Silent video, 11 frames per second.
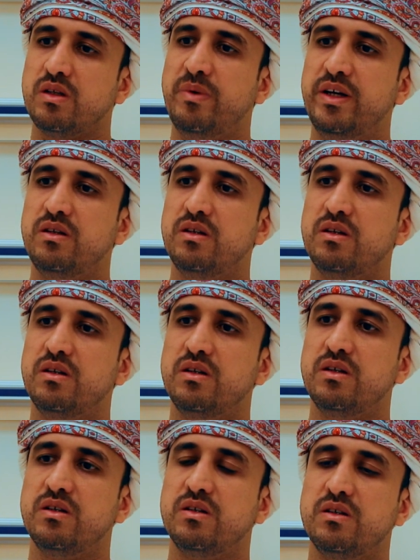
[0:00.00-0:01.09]
طبعا
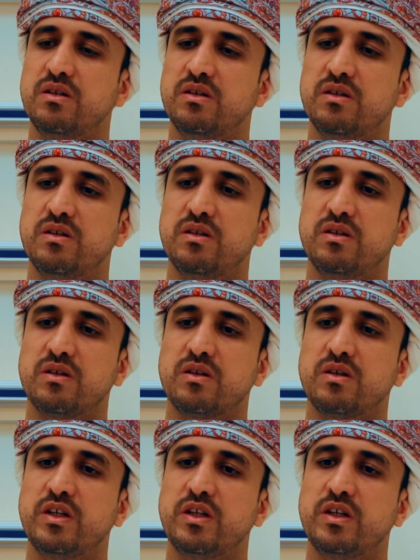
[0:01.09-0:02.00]
آه،